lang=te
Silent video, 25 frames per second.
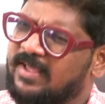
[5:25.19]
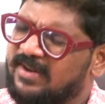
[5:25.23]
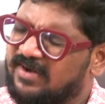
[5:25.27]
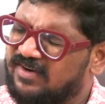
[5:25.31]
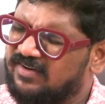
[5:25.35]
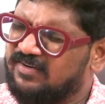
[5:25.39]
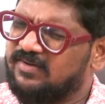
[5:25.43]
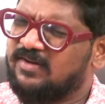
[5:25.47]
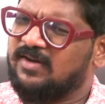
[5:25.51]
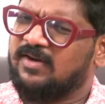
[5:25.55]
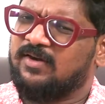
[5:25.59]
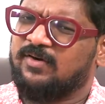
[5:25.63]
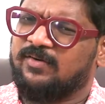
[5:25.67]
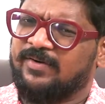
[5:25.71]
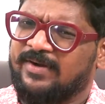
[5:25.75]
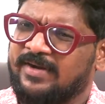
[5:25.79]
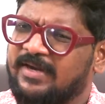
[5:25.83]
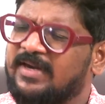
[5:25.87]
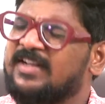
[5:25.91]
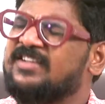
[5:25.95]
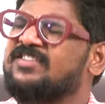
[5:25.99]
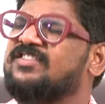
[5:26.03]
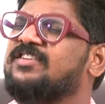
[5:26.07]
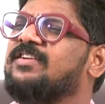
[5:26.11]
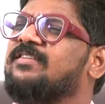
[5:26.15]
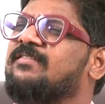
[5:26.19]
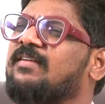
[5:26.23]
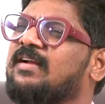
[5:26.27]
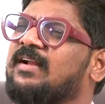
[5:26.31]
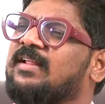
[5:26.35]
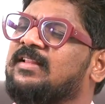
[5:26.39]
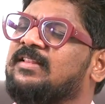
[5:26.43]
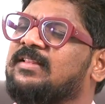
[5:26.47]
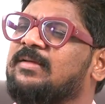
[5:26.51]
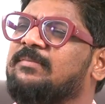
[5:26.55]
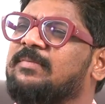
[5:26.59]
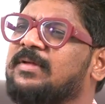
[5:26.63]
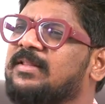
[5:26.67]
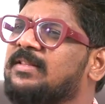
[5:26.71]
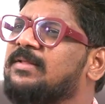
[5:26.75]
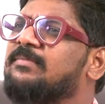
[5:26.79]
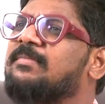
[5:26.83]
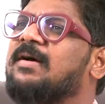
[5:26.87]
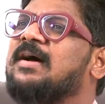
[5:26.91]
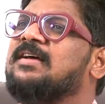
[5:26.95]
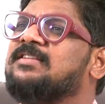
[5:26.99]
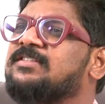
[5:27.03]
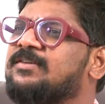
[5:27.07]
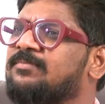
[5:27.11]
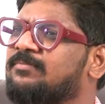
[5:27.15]
డైరెక్టర్లు ఇండస్ట్రీ వాళ్ళు
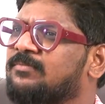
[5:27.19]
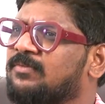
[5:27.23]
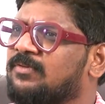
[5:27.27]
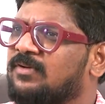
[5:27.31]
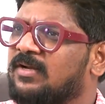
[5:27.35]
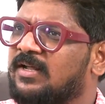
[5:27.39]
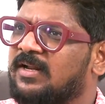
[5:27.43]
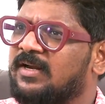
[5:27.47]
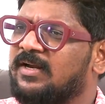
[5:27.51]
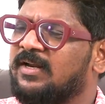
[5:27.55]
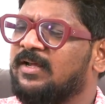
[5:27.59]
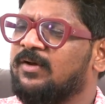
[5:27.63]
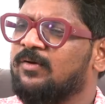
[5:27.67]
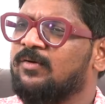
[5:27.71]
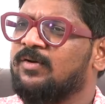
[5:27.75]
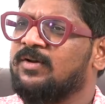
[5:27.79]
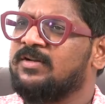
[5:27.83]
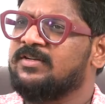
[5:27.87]
ఎంతమంది బాగా చెప్తున్నారు నీ